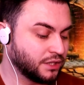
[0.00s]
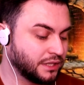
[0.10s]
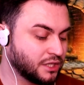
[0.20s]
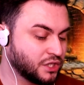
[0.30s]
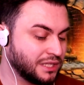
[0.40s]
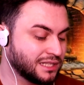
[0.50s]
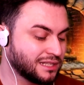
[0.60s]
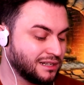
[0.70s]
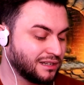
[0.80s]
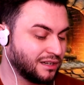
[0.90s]
даже
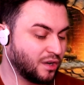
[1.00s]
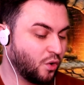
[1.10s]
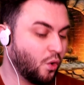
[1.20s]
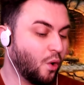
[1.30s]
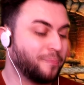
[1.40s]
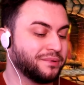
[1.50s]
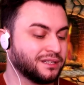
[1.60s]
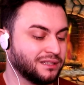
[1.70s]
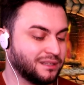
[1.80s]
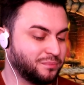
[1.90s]
несколько оперной